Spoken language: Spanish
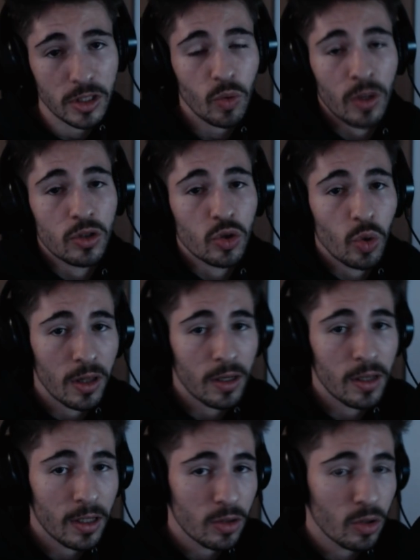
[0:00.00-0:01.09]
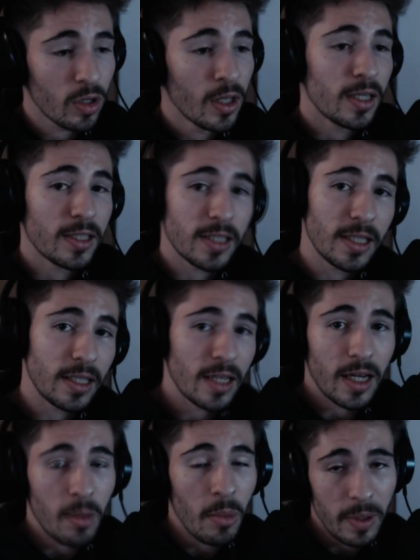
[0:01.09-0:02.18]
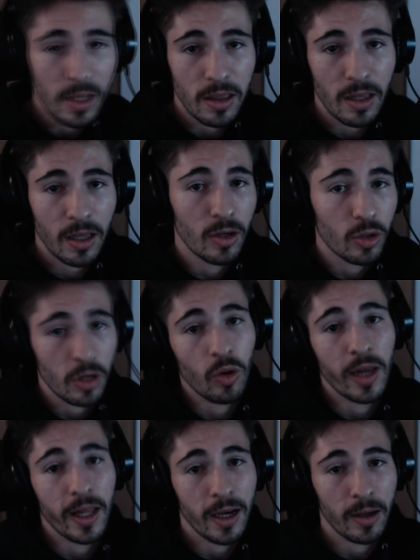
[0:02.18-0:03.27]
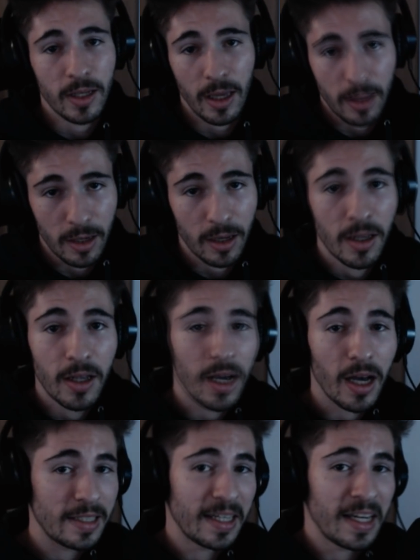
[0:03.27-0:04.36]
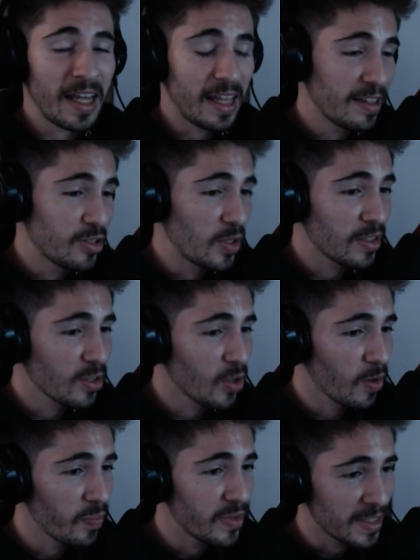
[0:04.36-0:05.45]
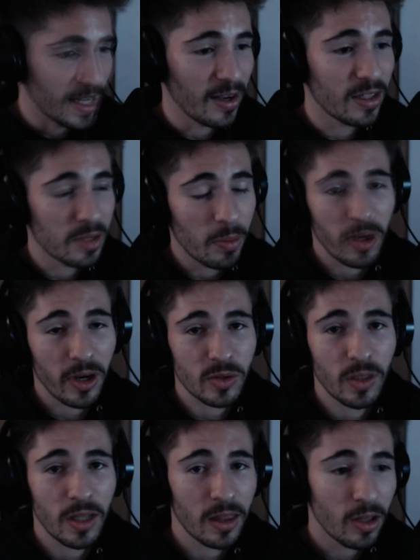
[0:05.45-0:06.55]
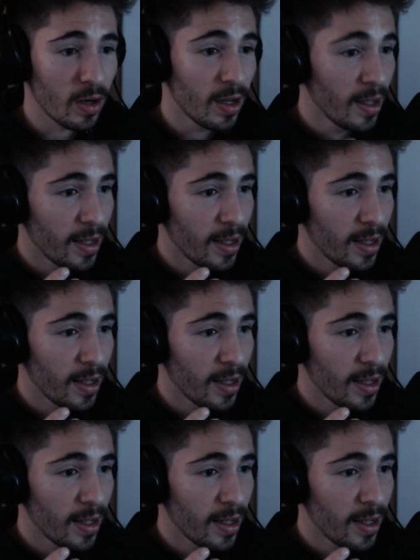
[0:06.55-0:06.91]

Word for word: cuando suelo hacer directo si eh, me apetece y no tengo nada que hacer. Así que nada, dicho esto, sé que habéis venido por la actualización.